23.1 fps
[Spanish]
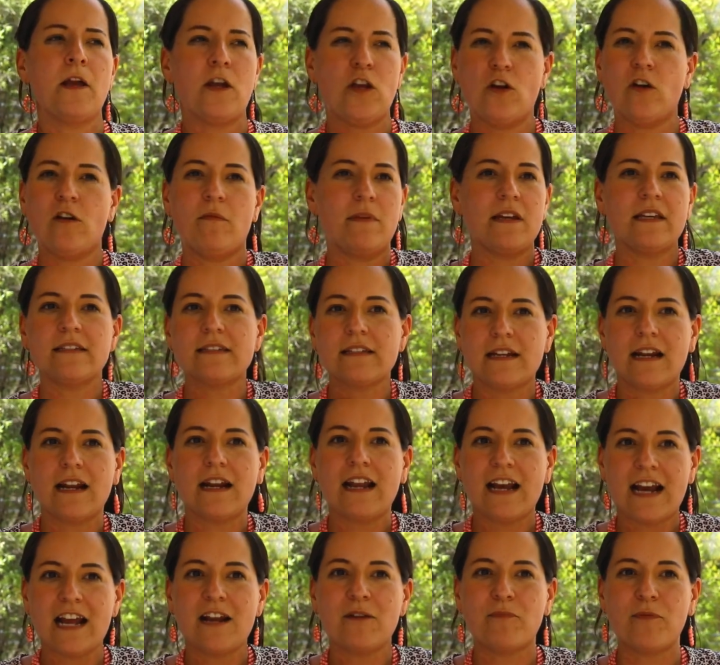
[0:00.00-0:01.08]
Y hoy Medicina
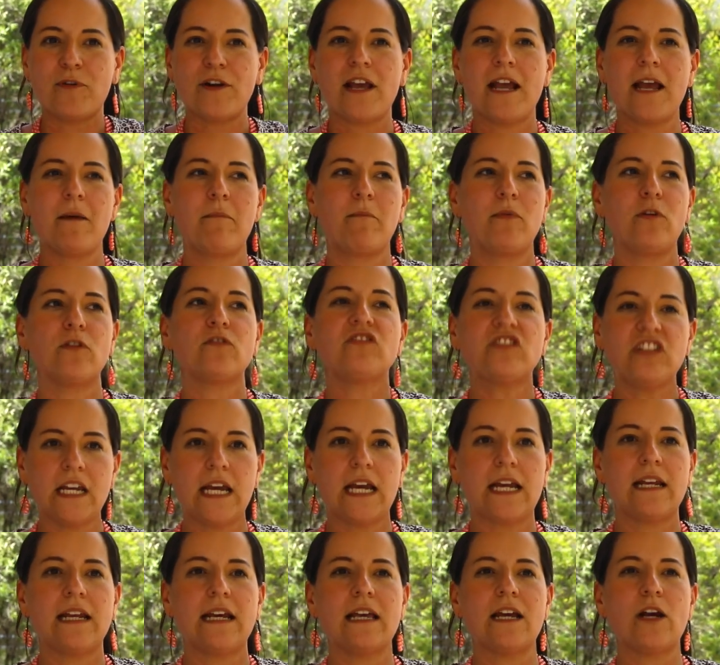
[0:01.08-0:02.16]
Legal, por ejemplo,
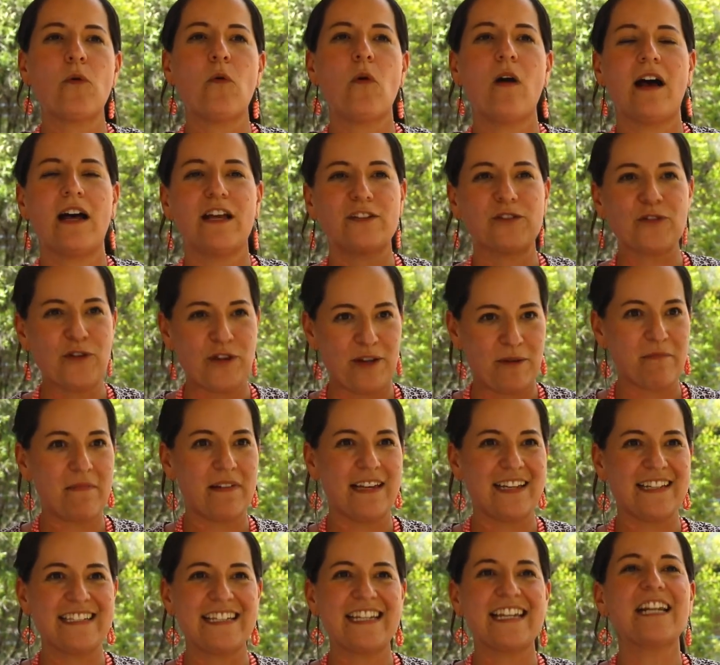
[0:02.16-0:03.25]
tiene adecuadas hoy
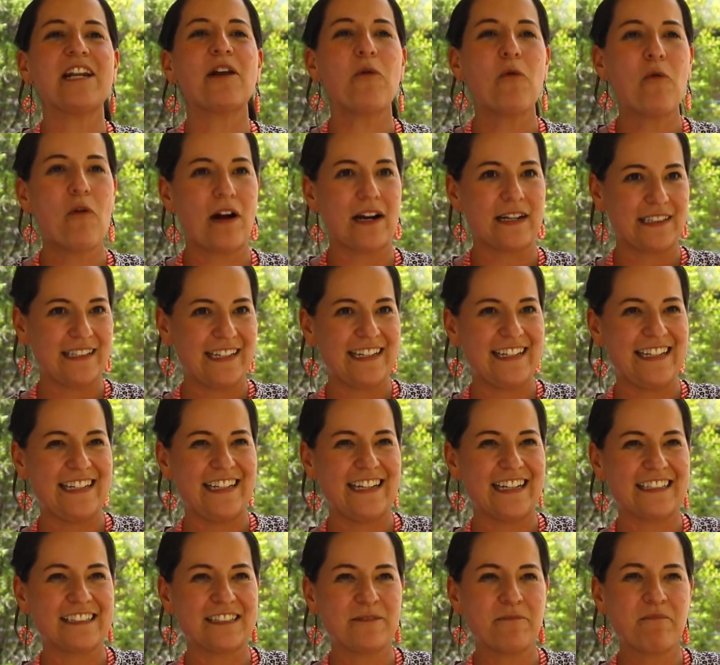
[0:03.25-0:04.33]
en
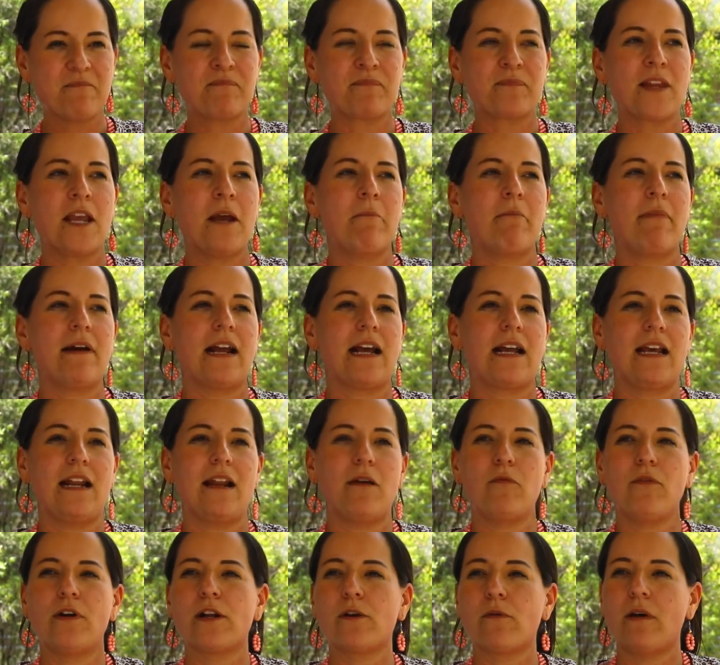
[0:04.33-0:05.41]
guarderías para que la
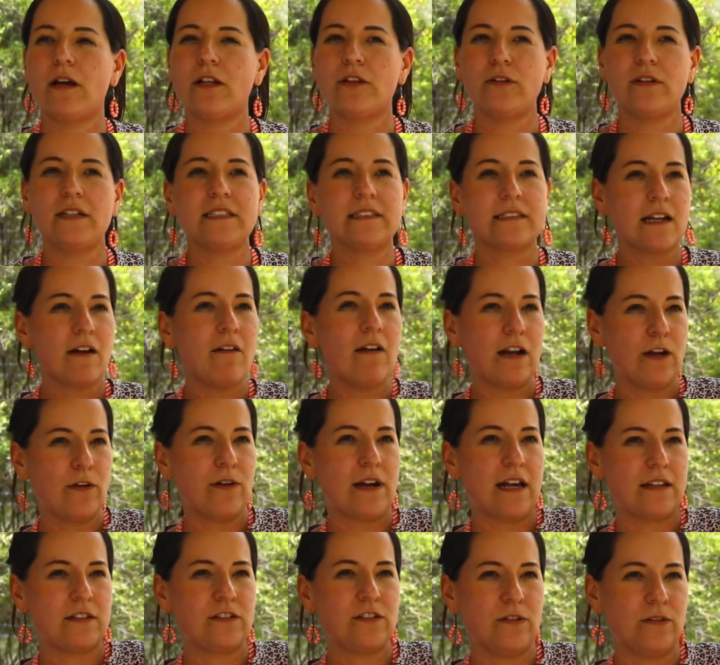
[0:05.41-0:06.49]
mujer cuando entre a
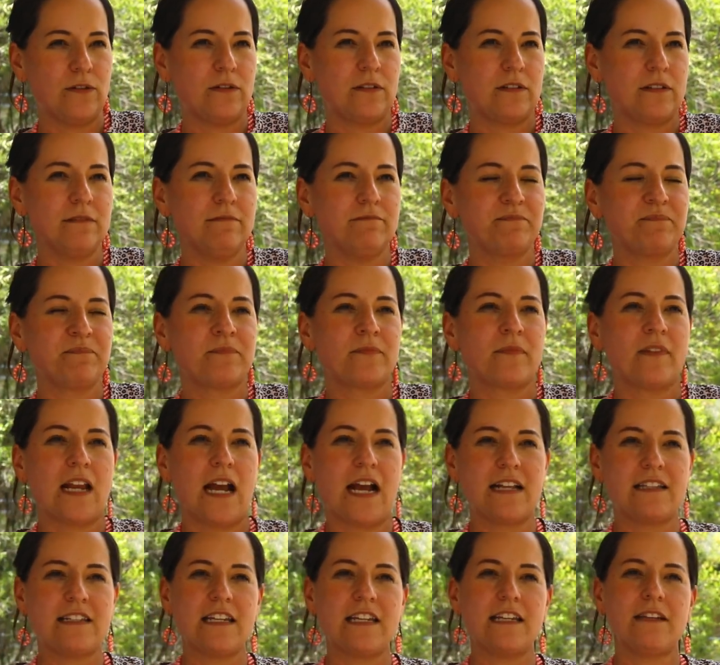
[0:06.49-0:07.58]
valoración
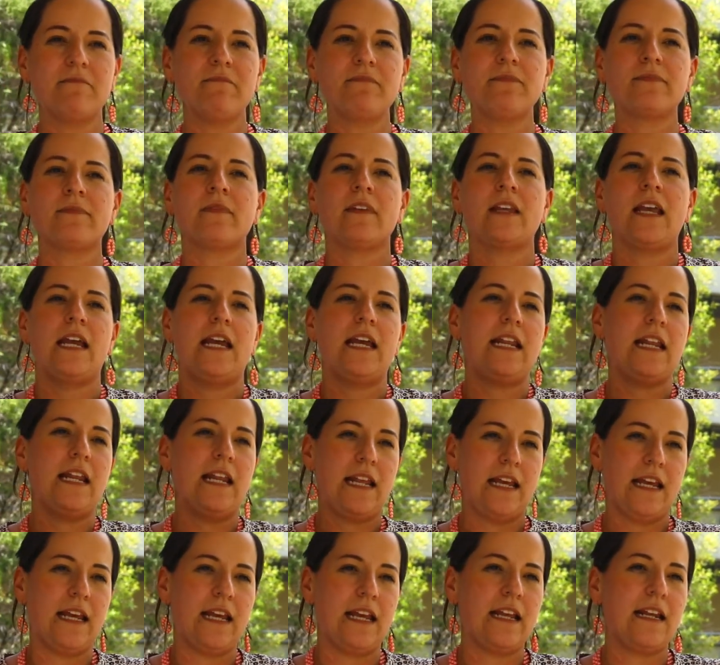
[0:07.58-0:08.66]
allí en
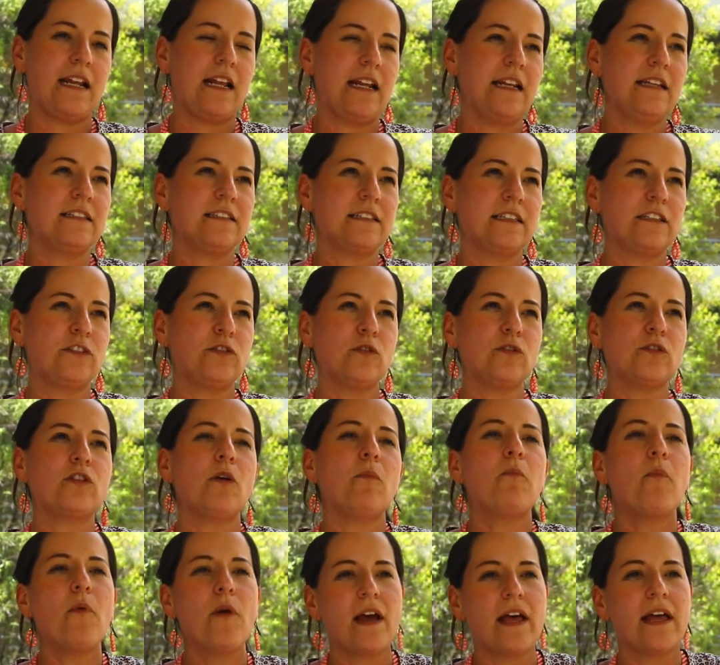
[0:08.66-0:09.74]
e, el, instituto
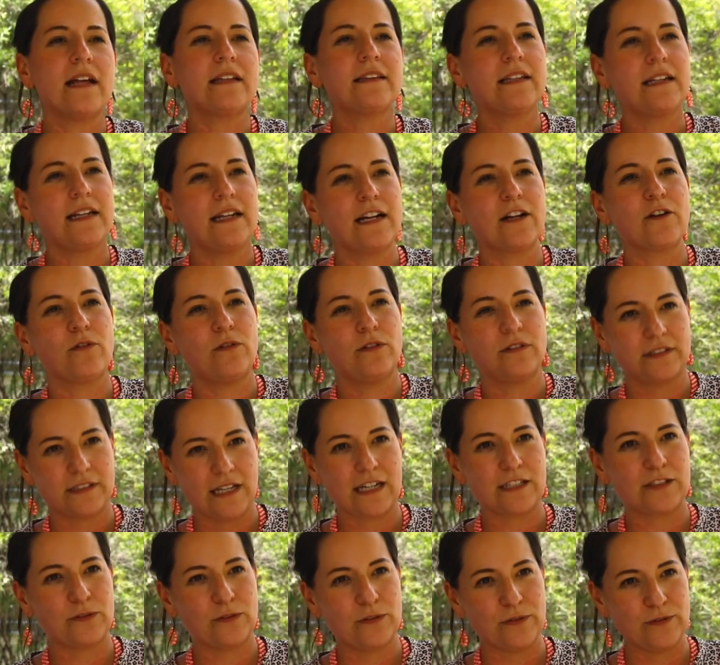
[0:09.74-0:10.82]
pueda tener
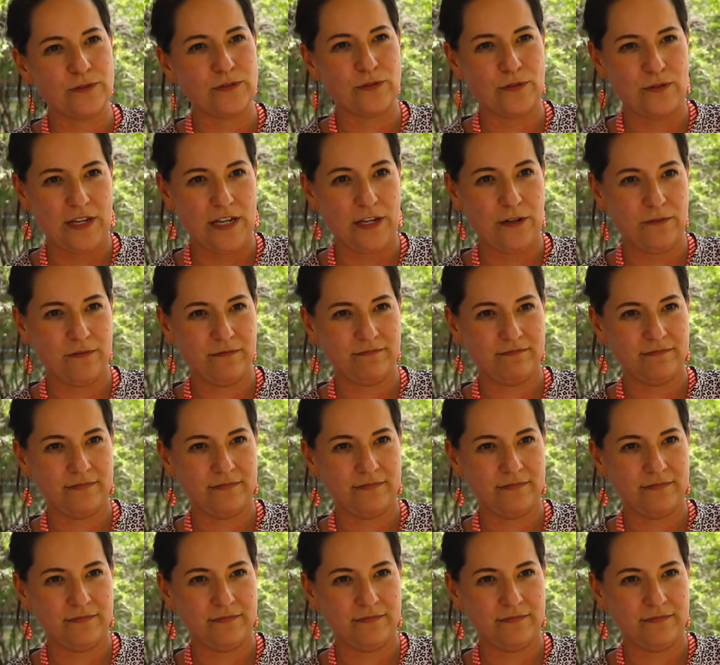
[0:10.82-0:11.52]
contacto con su hijo,